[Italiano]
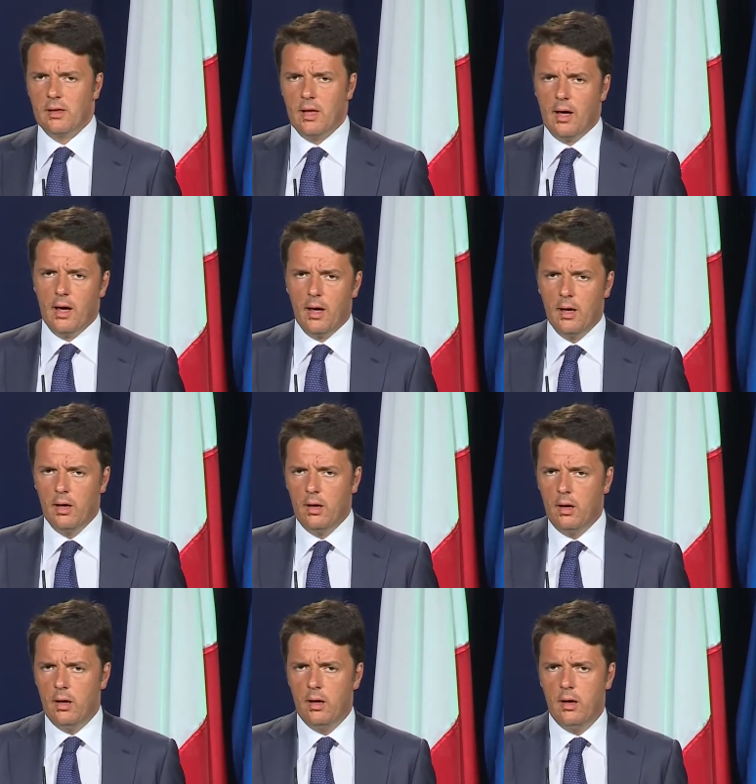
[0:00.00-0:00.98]
da
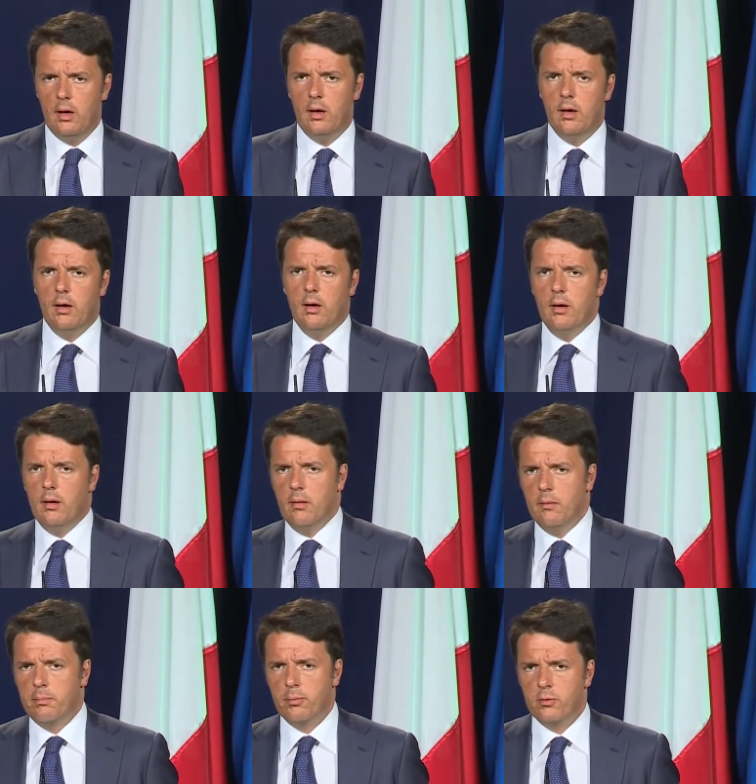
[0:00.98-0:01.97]
eh,
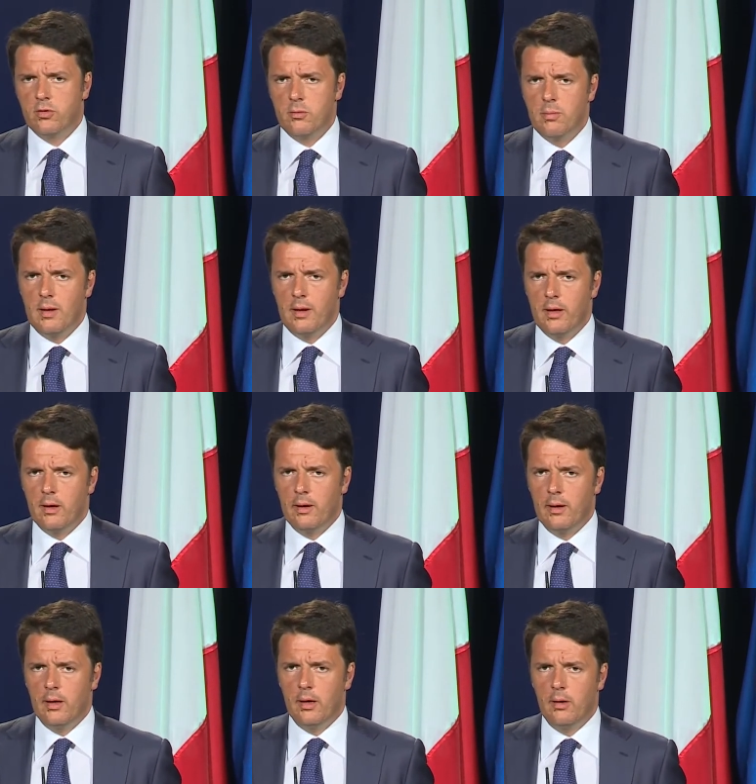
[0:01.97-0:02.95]

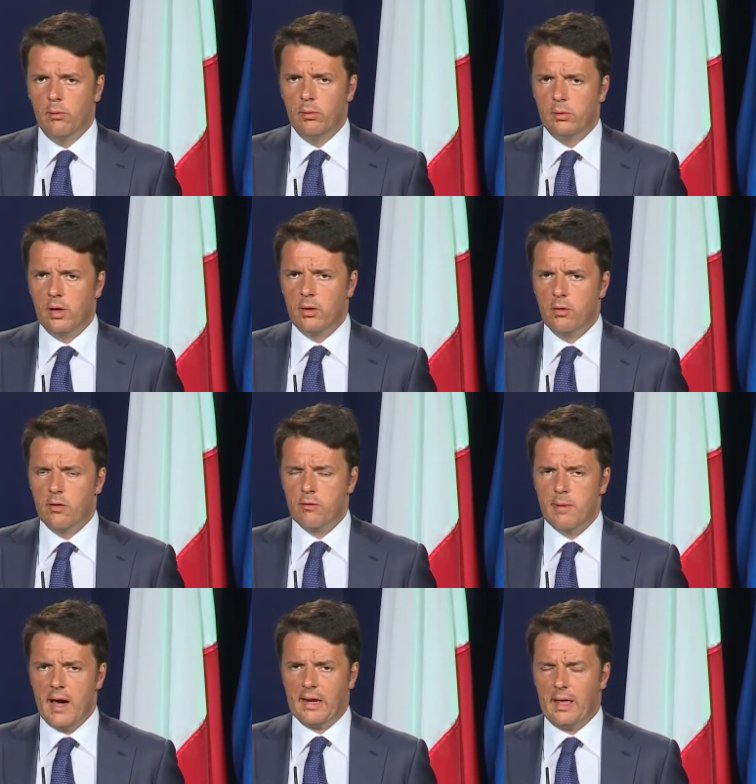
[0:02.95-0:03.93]
possibili ulteriori
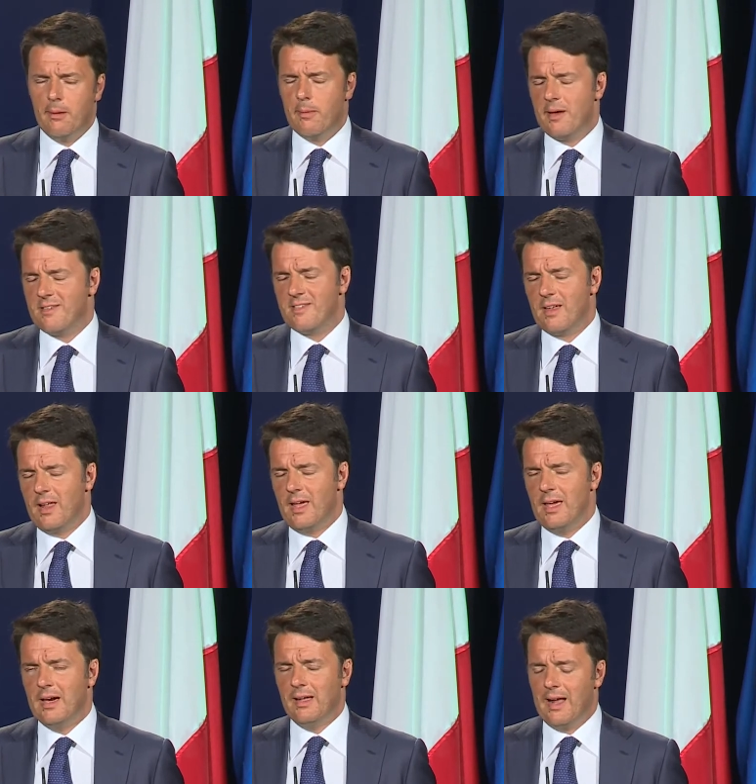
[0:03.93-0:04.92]
sbarchi, ma essere
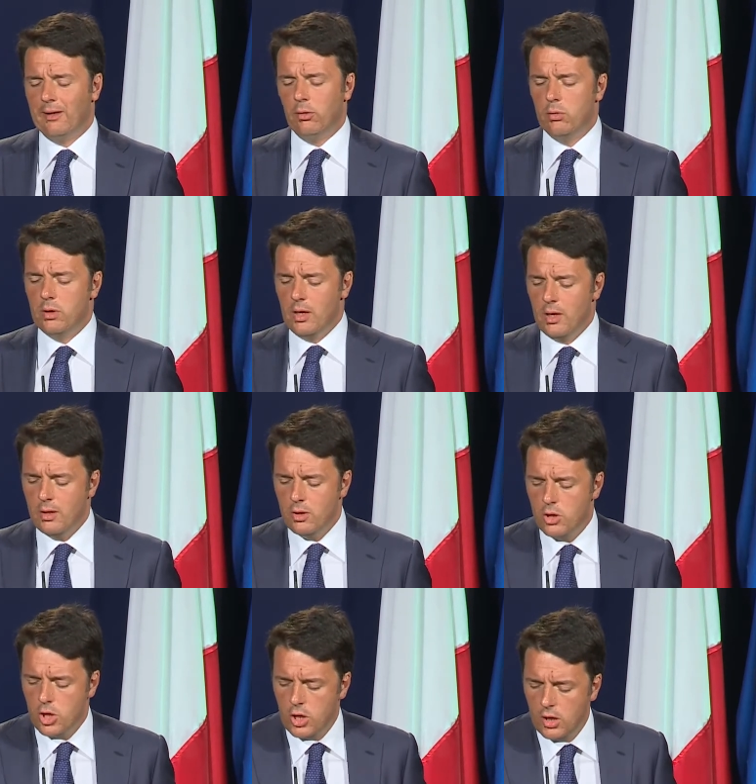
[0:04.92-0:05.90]
in grado di
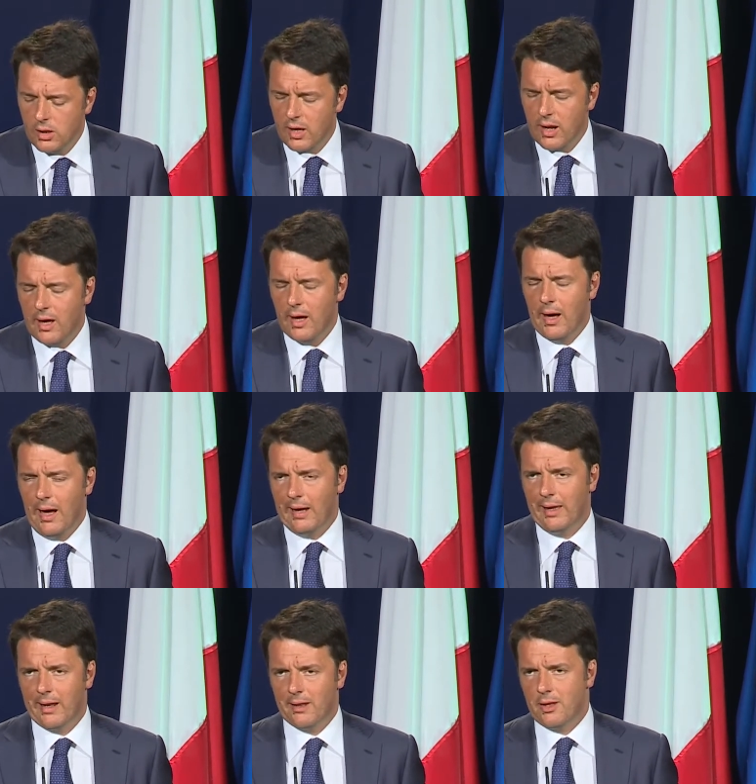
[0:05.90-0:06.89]
incidere
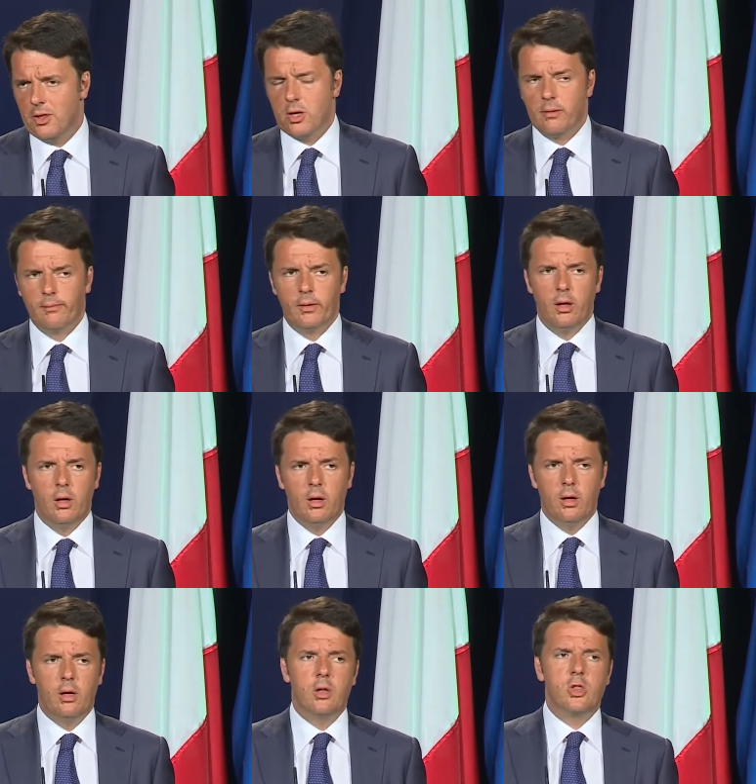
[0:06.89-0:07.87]
alla radice.
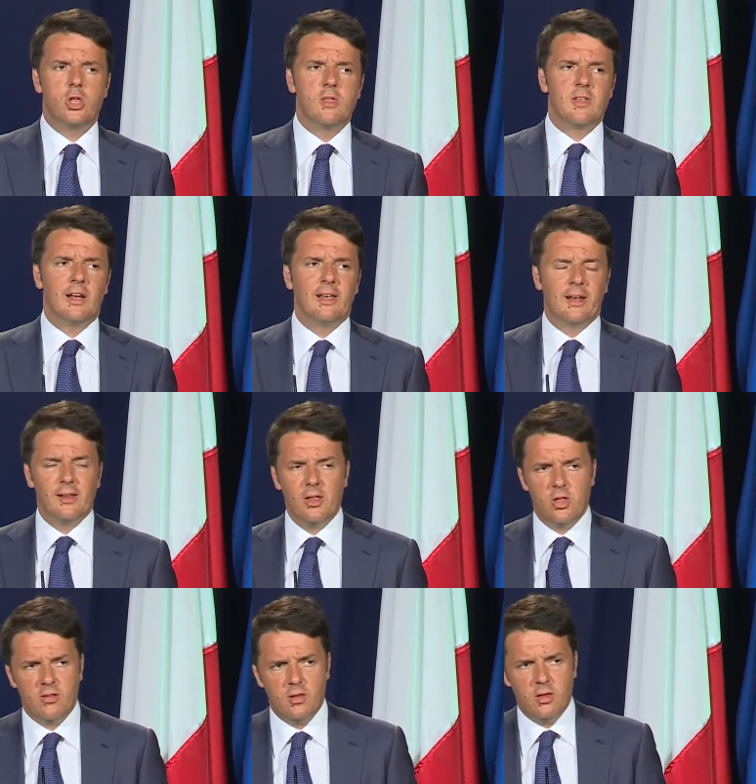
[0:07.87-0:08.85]
Incidere alla
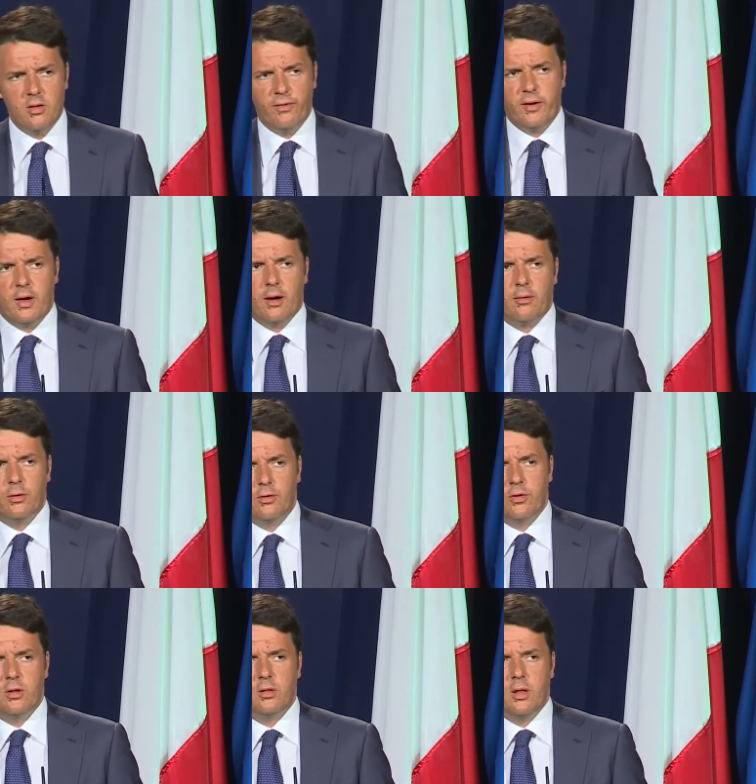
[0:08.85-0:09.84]
radice significa
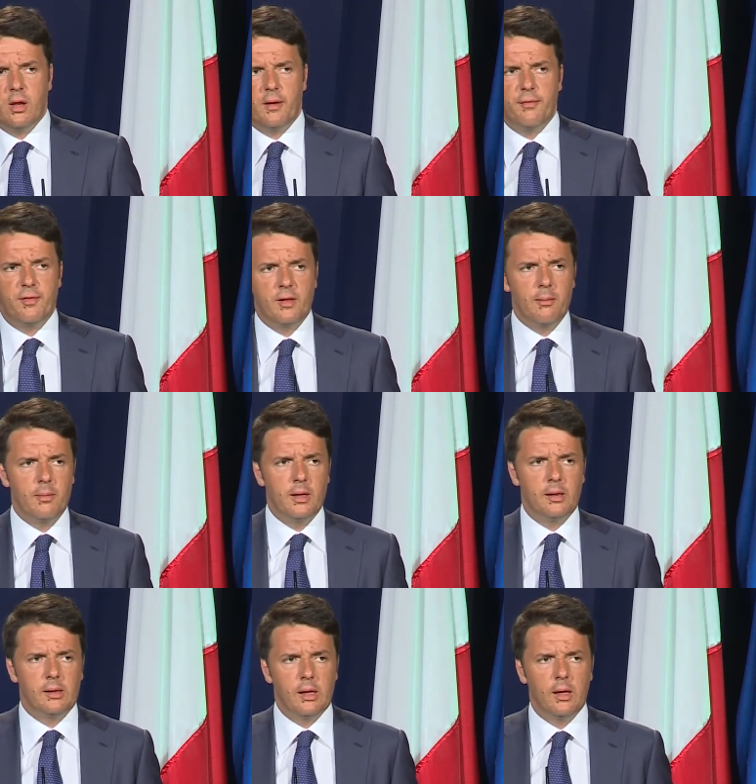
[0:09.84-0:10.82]
consentire
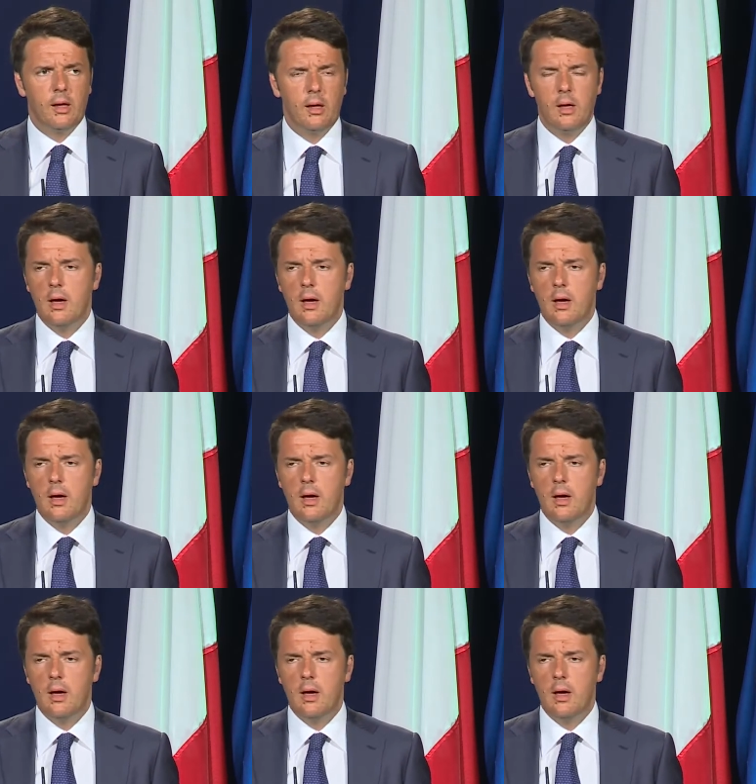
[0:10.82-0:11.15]
finalmente